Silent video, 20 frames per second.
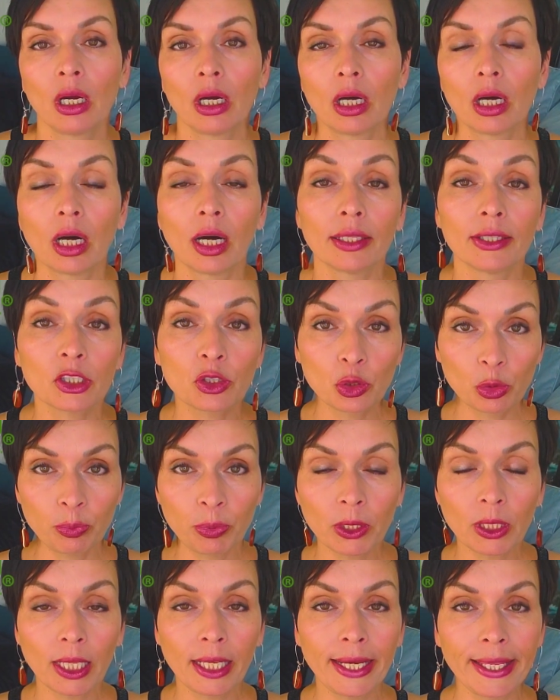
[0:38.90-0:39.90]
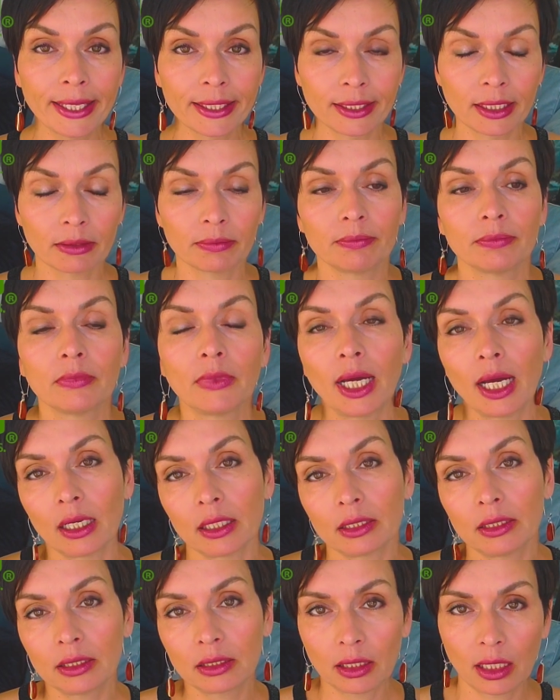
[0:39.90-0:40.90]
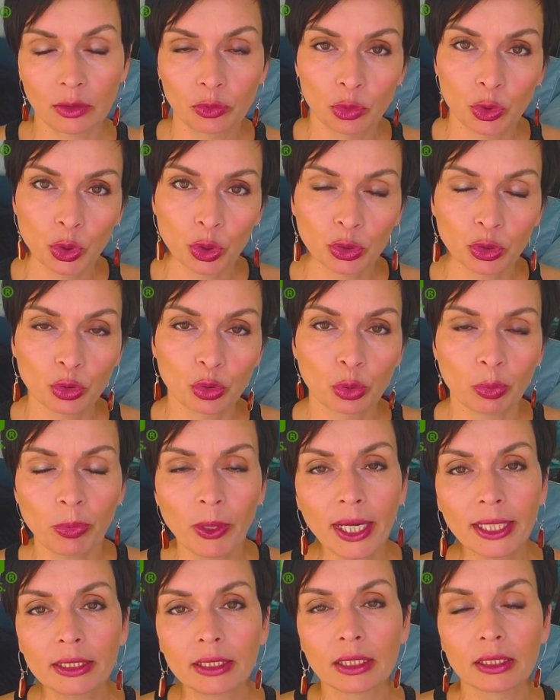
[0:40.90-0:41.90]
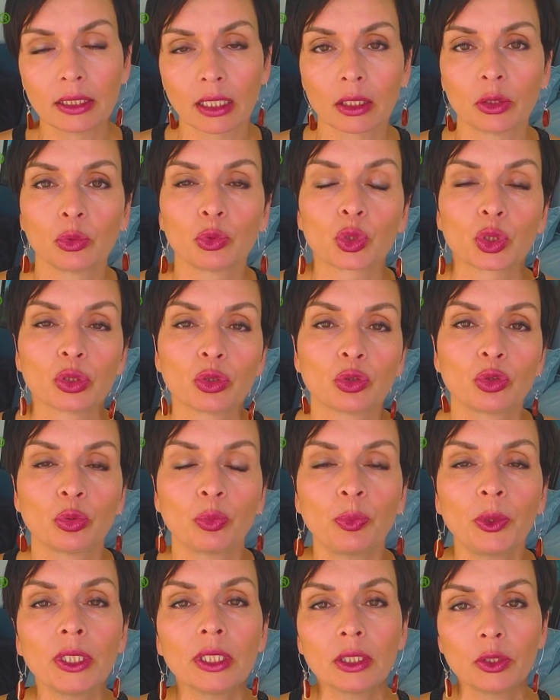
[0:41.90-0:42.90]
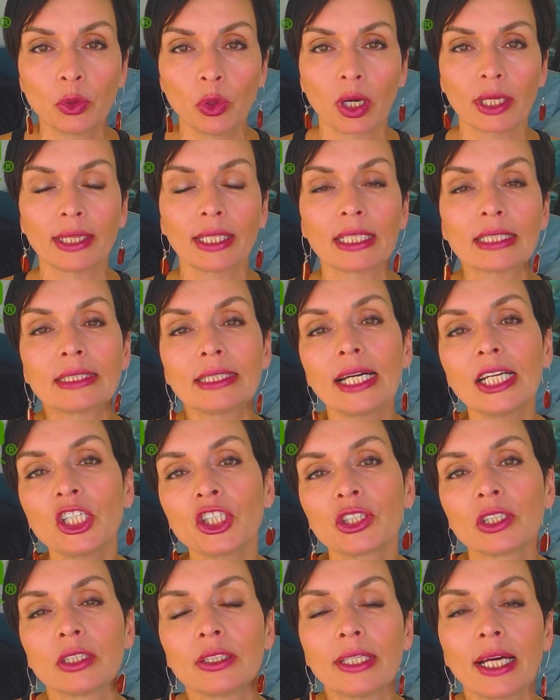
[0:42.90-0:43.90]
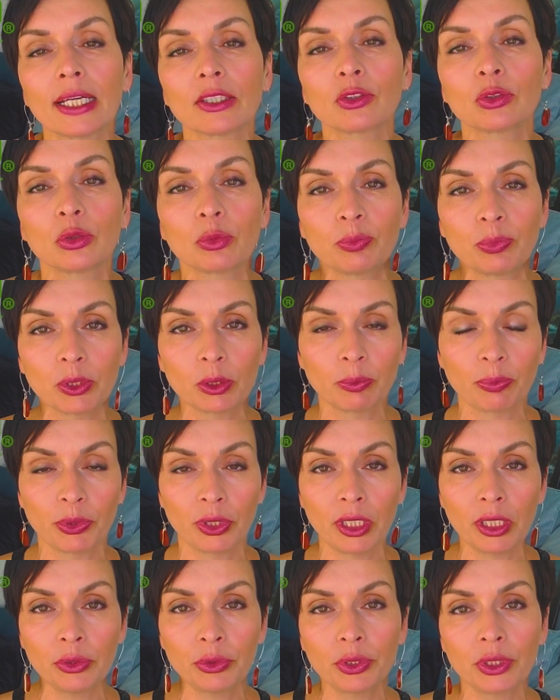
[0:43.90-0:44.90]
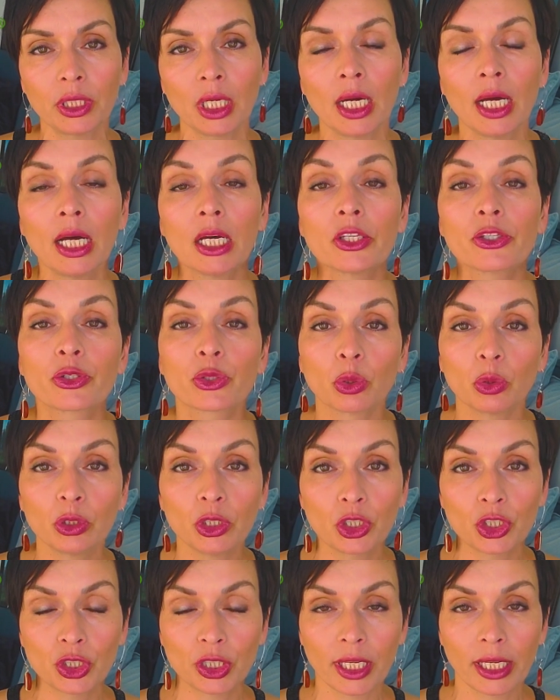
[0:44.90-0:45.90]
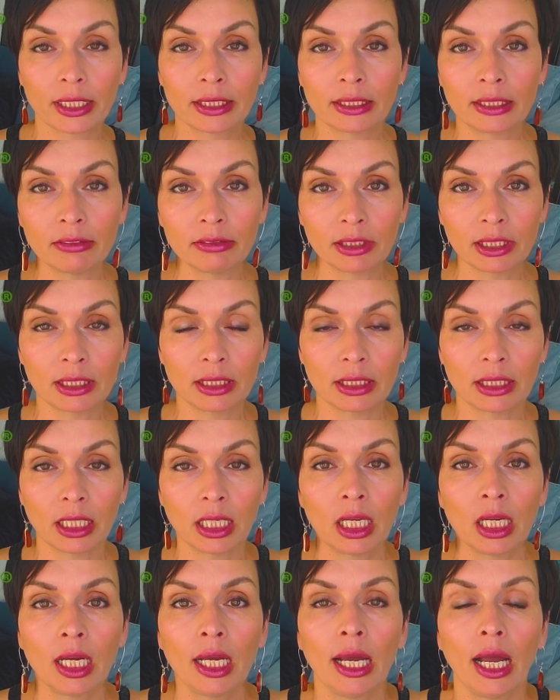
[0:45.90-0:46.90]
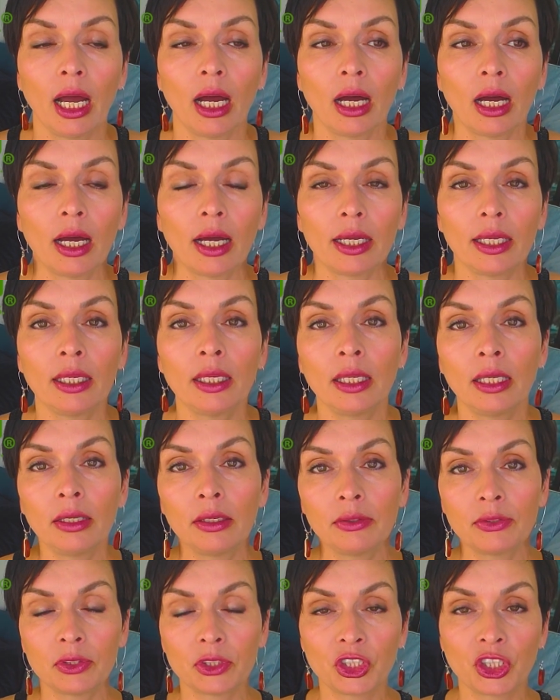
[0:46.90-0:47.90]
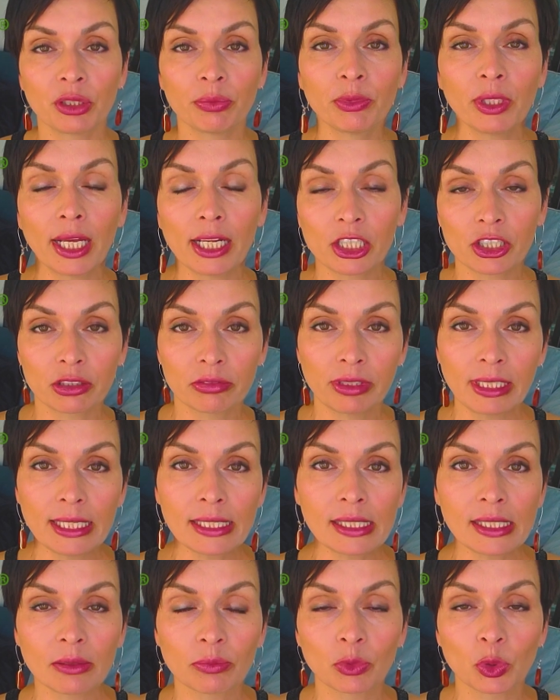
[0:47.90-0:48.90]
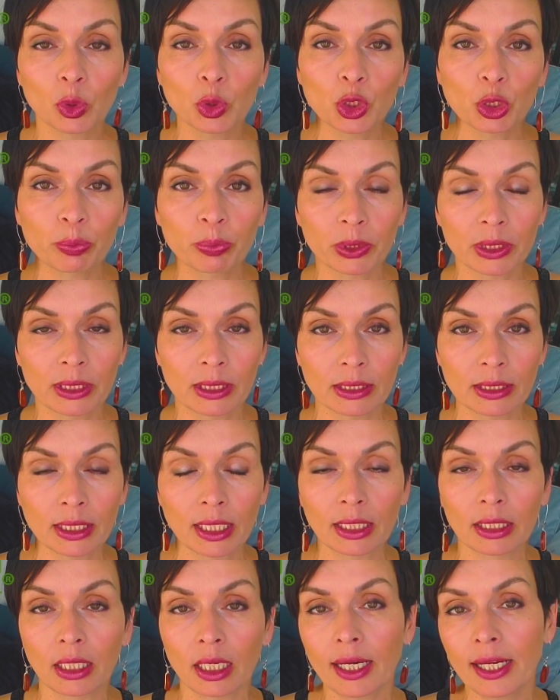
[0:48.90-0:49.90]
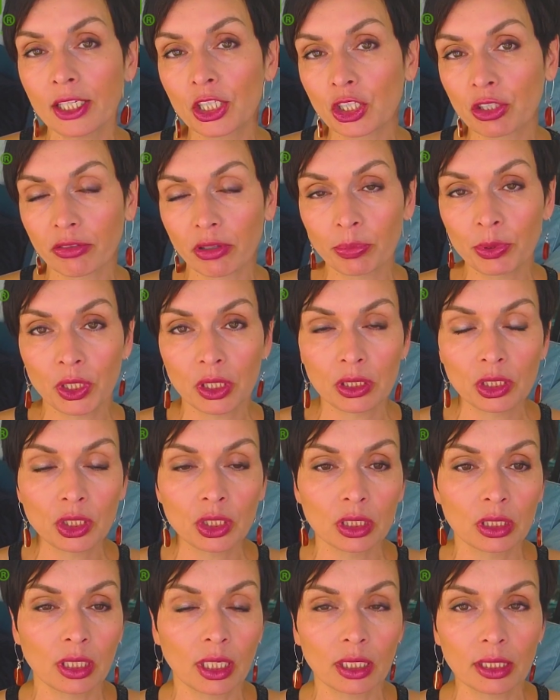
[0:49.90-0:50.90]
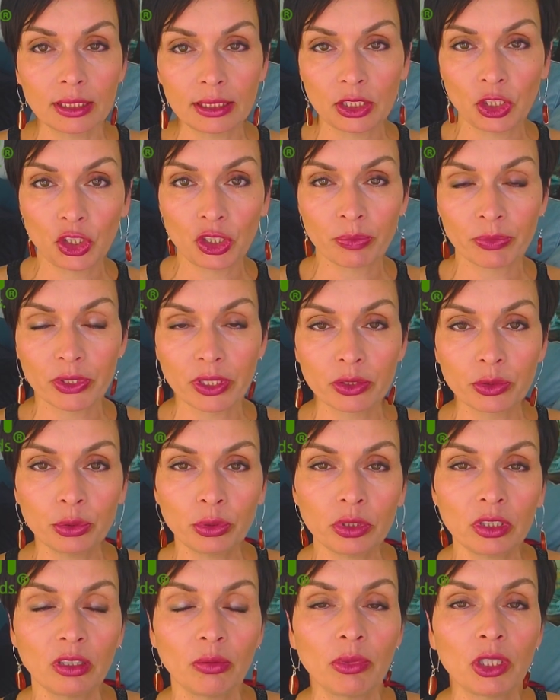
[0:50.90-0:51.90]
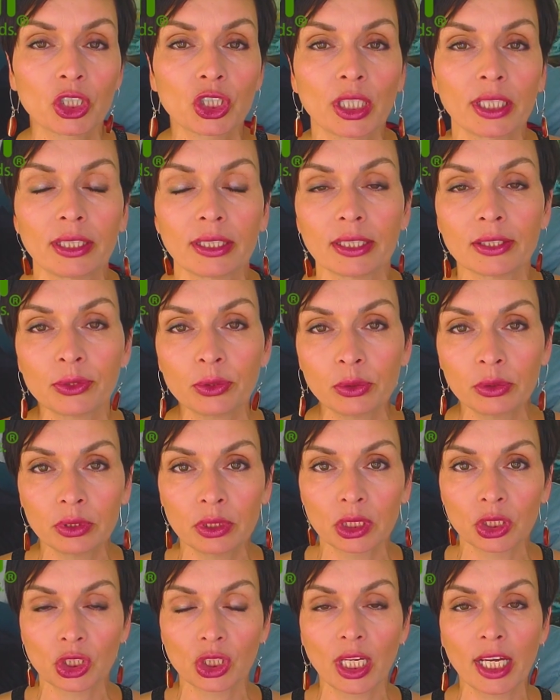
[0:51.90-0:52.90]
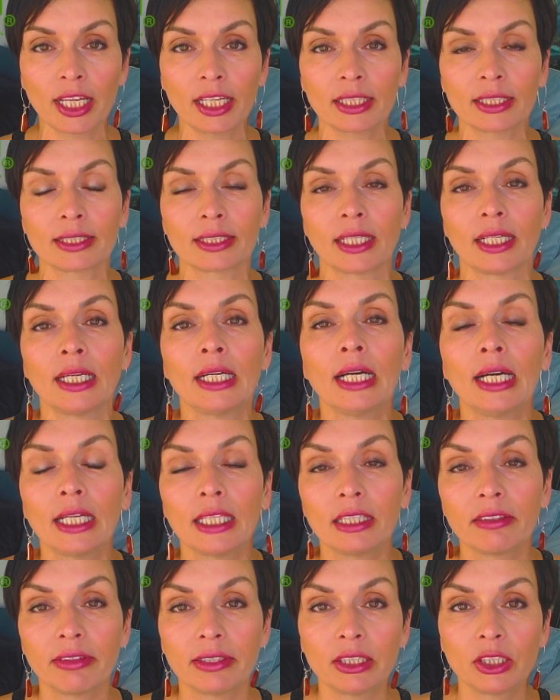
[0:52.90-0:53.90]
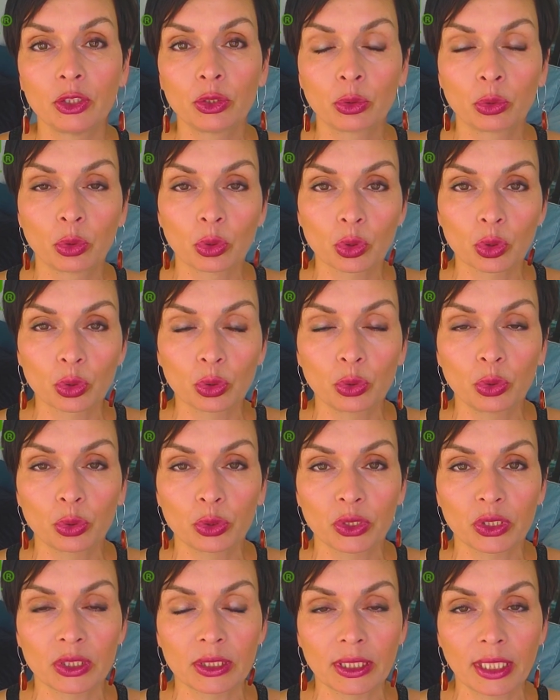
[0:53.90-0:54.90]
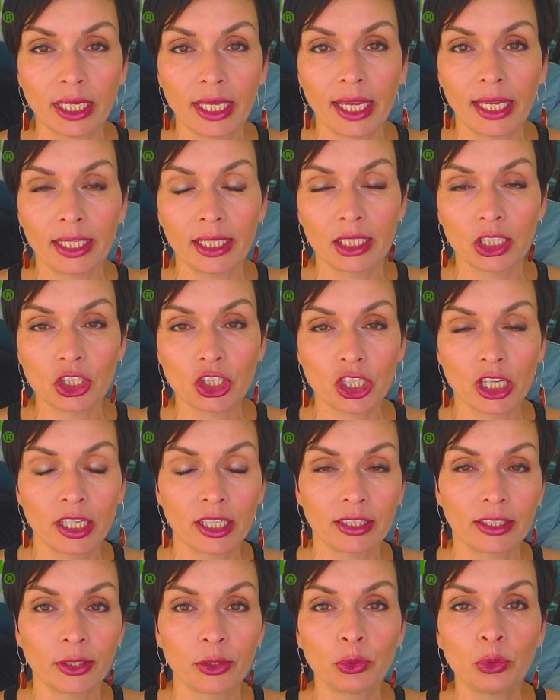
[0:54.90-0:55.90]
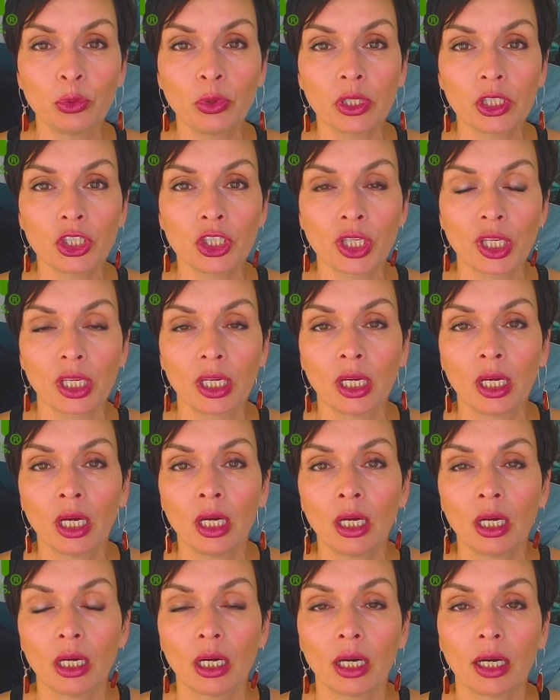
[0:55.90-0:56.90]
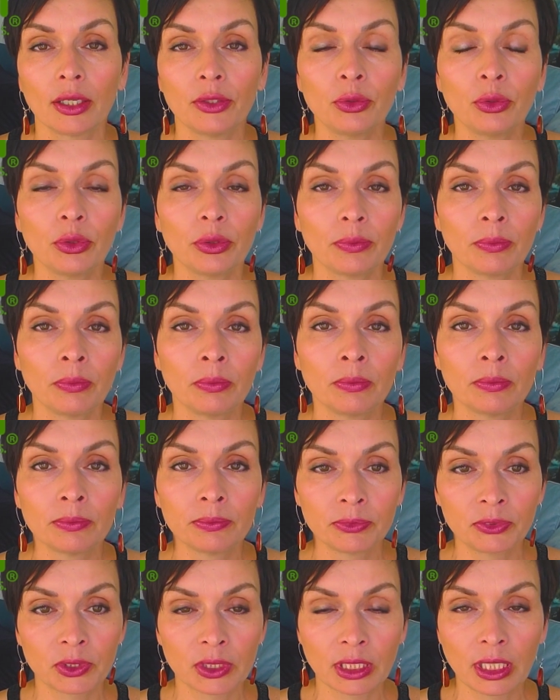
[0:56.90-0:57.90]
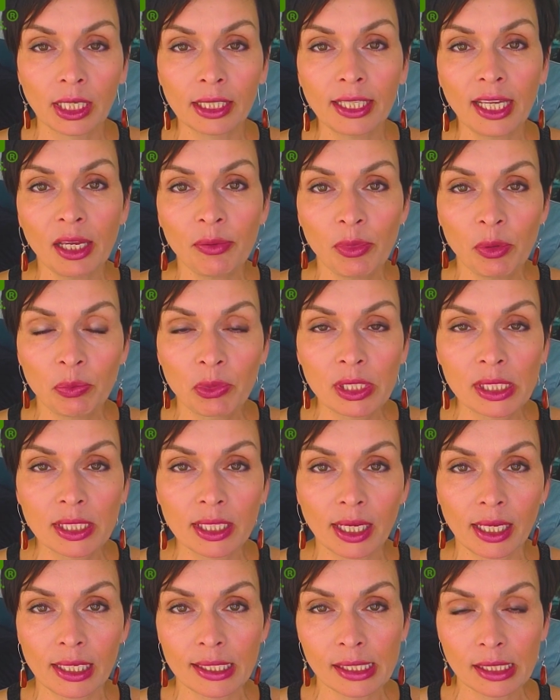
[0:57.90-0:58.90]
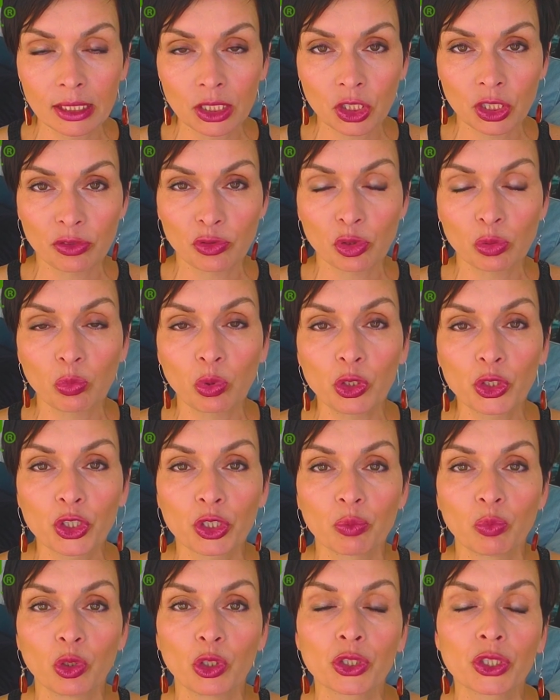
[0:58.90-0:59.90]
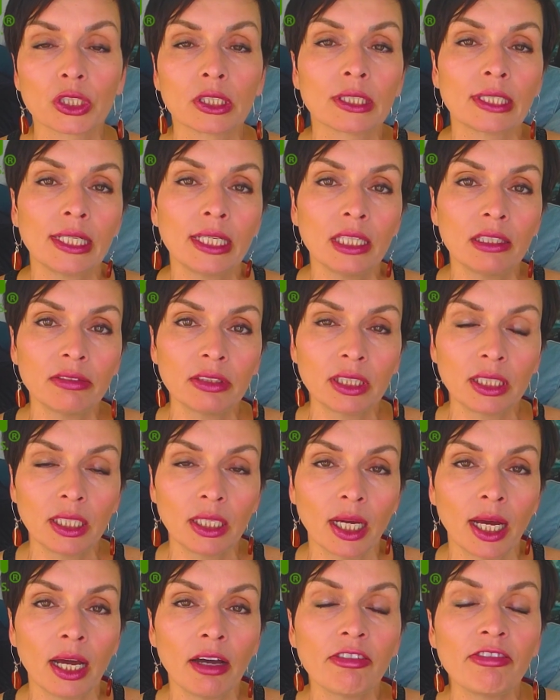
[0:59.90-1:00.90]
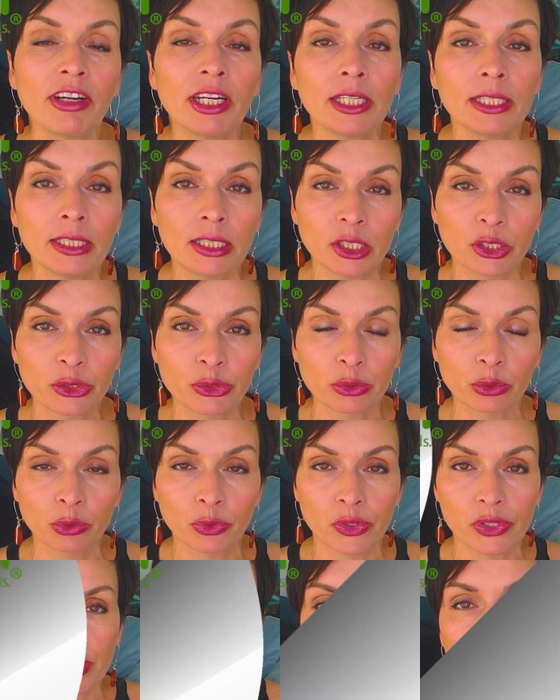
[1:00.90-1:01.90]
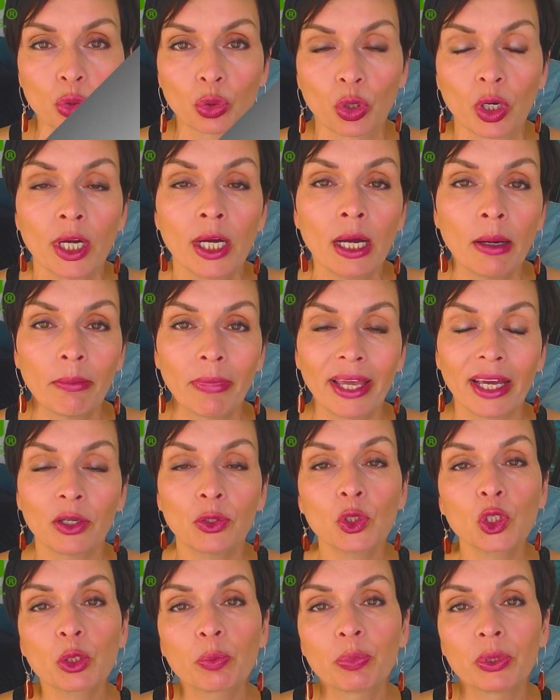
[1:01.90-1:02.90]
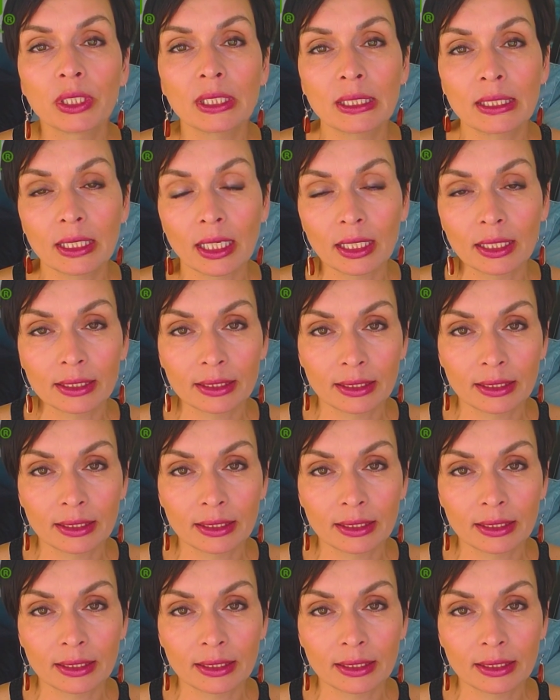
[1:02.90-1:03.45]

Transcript: а, наступило лето, да, где-то оно еще наступает, где-то оно уже наступило, но однозначно наступил период солнечной активности. А, и чем дальше в лес, тем толще партизаны. Раньше вообще не считалось ничем зазорным лежать на солнце, жариться, доводить кожу до состояния жареной курочки. А, но с годами мы стали слышать все больше и больше исследований о вреде солнца. То моя кожа перестала